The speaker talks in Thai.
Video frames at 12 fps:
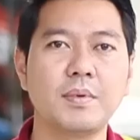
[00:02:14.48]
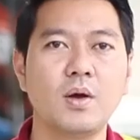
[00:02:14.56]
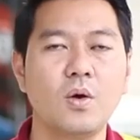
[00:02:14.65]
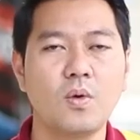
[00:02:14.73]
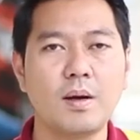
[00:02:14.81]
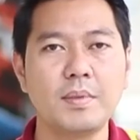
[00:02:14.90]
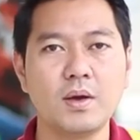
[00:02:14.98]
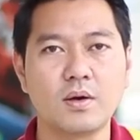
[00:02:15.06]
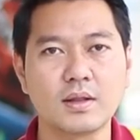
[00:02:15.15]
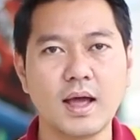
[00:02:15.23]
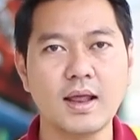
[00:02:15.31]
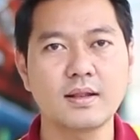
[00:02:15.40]
บความเร็ว
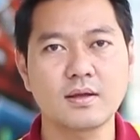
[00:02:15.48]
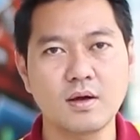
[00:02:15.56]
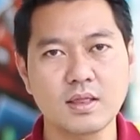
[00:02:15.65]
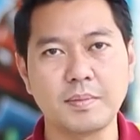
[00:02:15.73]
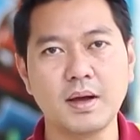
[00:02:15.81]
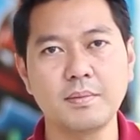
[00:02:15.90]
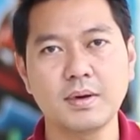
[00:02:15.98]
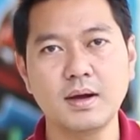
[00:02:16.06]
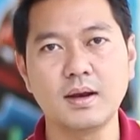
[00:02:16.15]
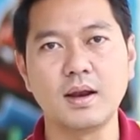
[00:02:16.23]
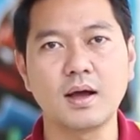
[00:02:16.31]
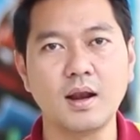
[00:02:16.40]
ของท่านก็จะเพิ่ม
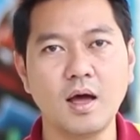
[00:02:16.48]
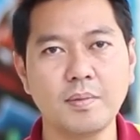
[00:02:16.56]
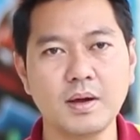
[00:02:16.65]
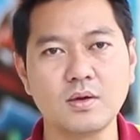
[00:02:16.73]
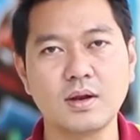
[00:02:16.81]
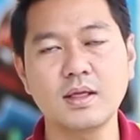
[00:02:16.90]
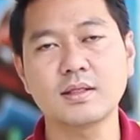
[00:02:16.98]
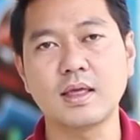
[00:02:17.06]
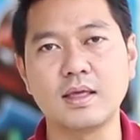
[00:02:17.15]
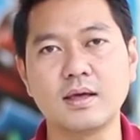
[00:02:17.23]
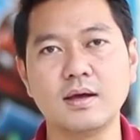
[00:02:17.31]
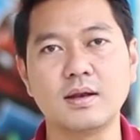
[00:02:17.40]
ขึ้นแล้วก็รอบเครื่องยนต์ท่านจะ
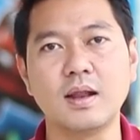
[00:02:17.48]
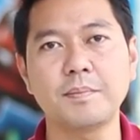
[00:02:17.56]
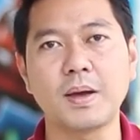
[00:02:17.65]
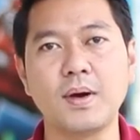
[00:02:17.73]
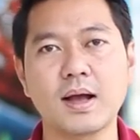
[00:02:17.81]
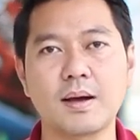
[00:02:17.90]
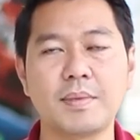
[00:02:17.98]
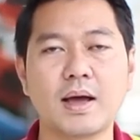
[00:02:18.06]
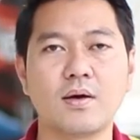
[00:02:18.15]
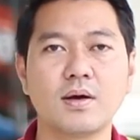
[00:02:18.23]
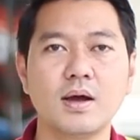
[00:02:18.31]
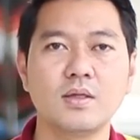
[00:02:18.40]
ตีขึ้นนั่นแปลว่ากำลั
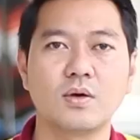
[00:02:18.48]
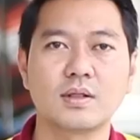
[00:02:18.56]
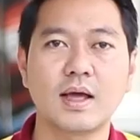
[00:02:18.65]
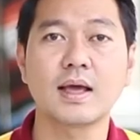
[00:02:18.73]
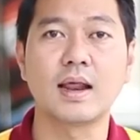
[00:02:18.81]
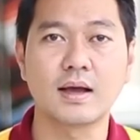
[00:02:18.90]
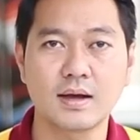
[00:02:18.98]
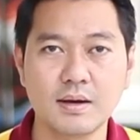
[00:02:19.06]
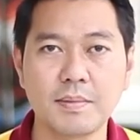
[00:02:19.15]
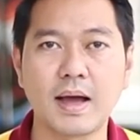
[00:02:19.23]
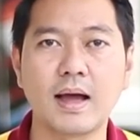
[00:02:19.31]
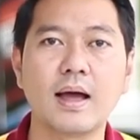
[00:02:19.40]
งของเครื่องยนต์ท่านกำลัง
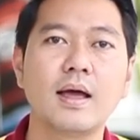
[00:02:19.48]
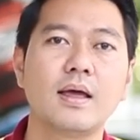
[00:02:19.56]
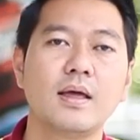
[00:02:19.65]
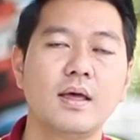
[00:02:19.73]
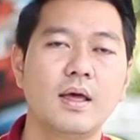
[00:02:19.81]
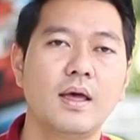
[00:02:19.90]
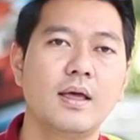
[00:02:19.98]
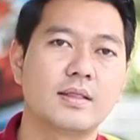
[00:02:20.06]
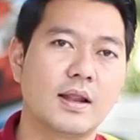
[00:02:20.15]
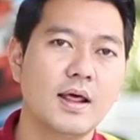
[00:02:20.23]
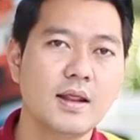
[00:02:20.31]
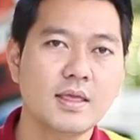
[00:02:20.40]
ขึ้นมา
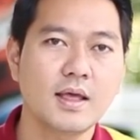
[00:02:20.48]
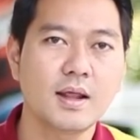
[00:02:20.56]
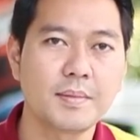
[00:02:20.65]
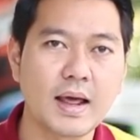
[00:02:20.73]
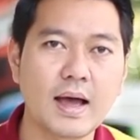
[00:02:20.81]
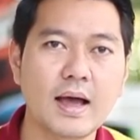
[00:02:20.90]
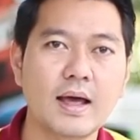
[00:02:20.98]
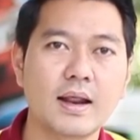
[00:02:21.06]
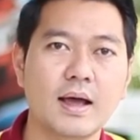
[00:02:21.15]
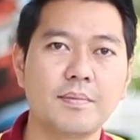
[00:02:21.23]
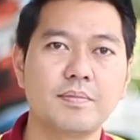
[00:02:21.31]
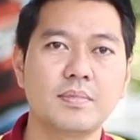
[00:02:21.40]
แต่ท่านในเกียร์ธรรมดา
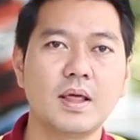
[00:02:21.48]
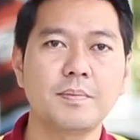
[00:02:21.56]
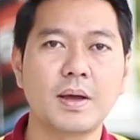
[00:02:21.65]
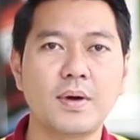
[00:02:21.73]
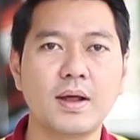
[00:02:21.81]
นะครับ นั่นแปล